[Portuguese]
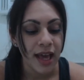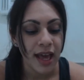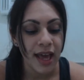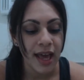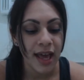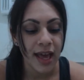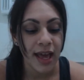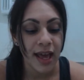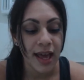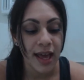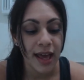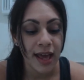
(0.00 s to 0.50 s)

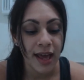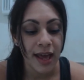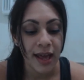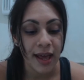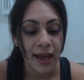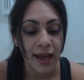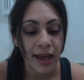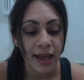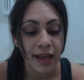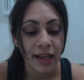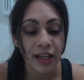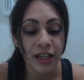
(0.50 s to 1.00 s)

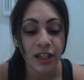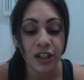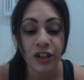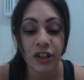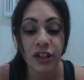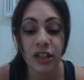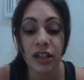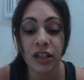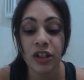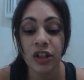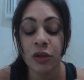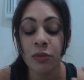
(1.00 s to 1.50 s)
É,
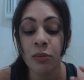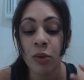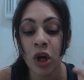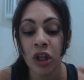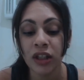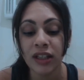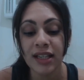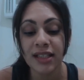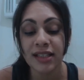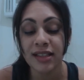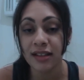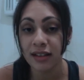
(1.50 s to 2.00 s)
e, e de
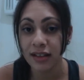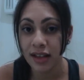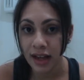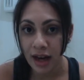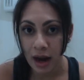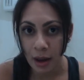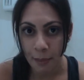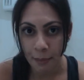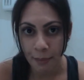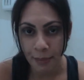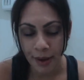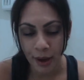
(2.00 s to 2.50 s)
modo assim
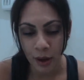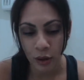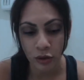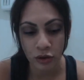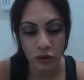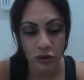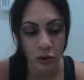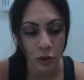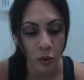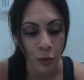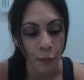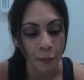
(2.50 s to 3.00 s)

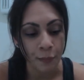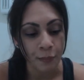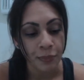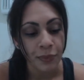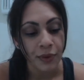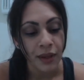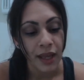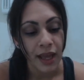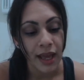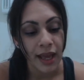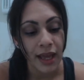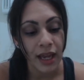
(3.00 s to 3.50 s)
terapêutico,
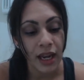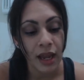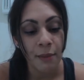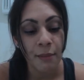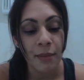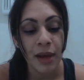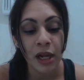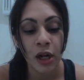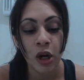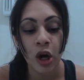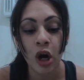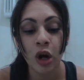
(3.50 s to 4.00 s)
ela
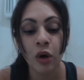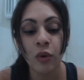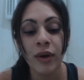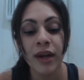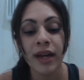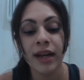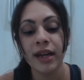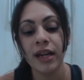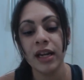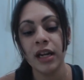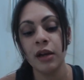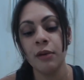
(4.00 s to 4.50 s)
melhora o
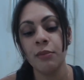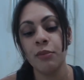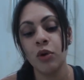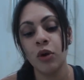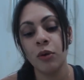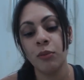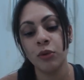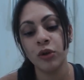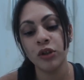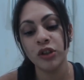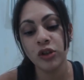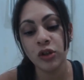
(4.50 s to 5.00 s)

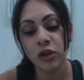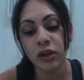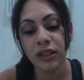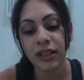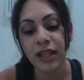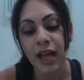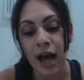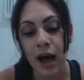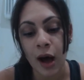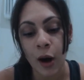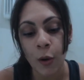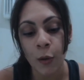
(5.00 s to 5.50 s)
equilíbrio
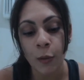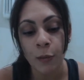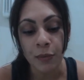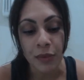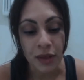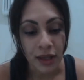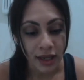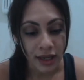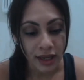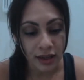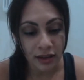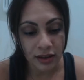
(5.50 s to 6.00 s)
emocional
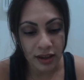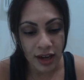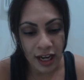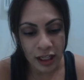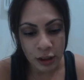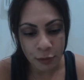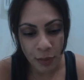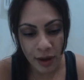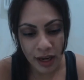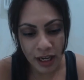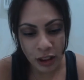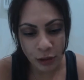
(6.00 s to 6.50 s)
e
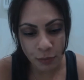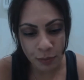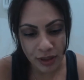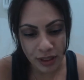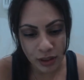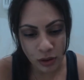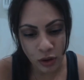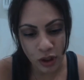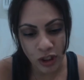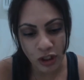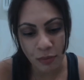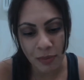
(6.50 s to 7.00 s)
traz para as
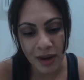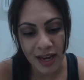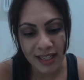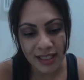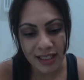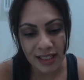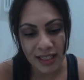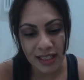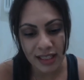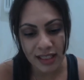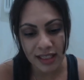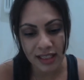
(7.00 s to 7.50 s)
pessoas
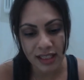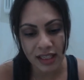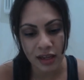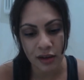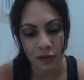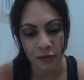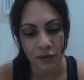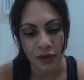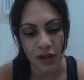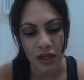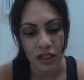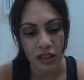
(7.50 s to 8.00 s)
mais
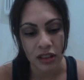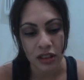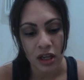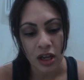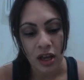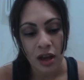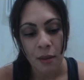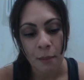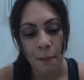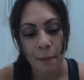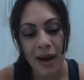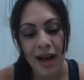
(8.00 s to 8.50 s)
sensíveis
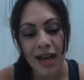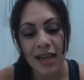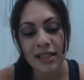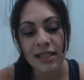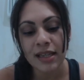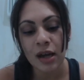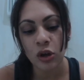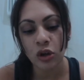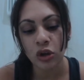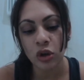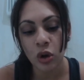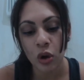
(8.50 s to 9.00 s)

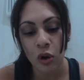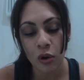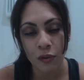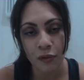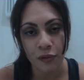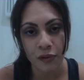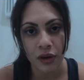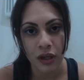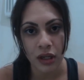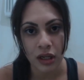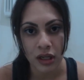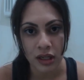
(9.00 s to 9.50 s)
mais
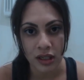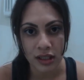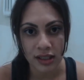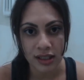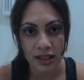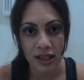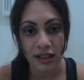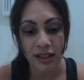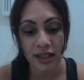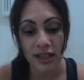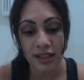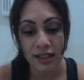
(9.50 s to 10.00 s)

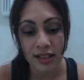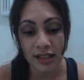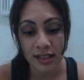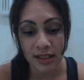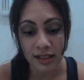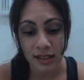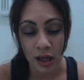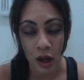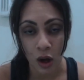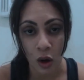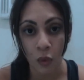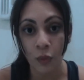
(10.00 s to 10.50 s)
autoconfiança,
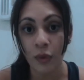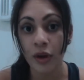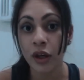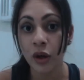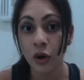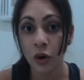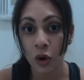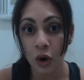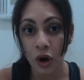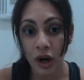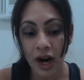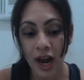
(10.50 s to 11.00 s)
decisão
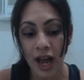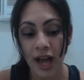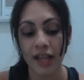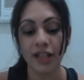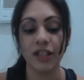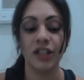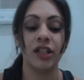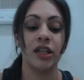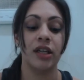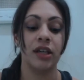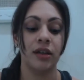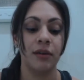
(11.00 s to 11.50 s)
e
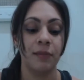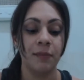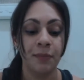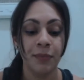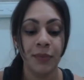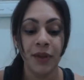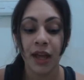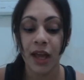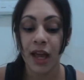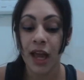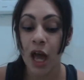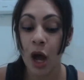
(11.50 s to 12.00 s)
coragem.
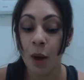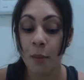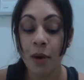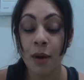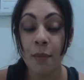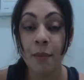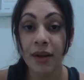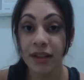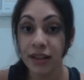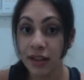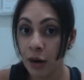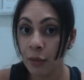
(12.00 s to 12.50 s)
É
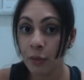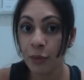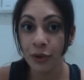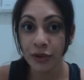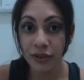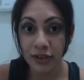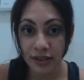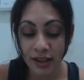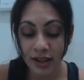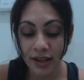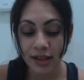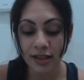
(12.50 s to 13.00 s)
uma pedra
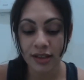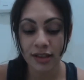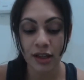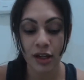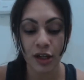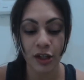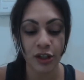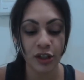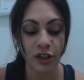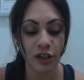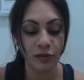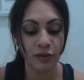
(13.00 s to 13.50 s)
muito
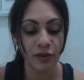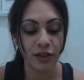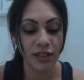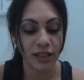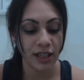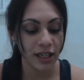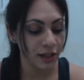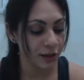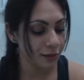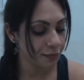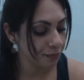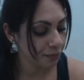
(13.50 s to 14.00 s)
interessante. Se
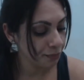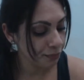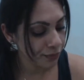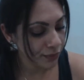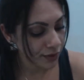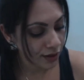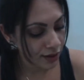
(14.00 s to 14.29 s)
vocês.